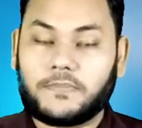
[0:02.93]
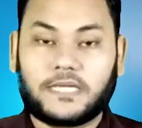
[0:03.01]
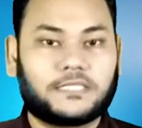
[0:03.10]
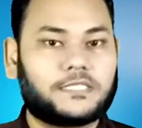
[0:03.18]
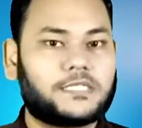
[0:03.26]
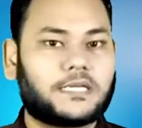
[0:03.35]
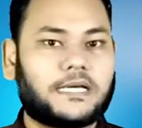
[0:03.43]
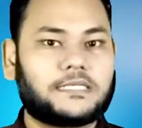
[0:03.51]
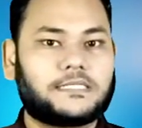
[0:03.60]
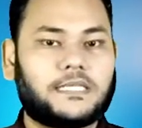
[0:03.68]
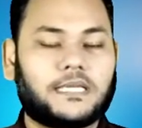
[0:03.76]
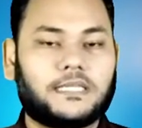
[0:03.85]
বাংলাদেশের কাছ
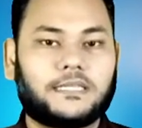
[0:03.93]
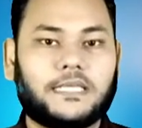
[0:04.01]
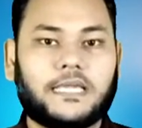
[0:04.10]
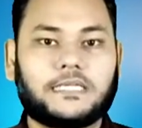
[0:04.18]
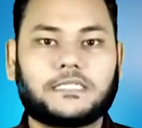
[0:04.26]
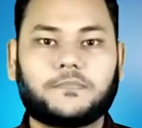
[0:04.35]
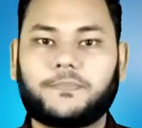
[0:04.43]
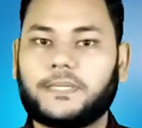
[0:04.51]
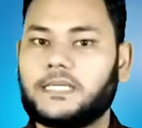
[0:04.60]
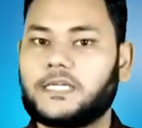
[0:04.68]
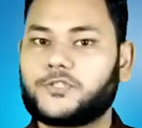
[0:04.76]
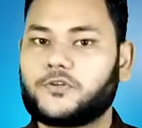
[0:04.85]
থেকে তেইশ
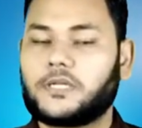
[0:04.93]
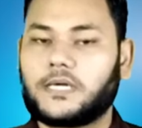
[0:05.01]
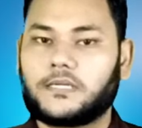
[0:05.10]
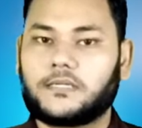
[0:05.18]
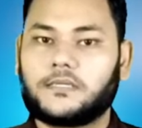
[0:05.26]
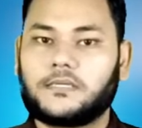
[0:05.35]
বিলিয়ন ডলার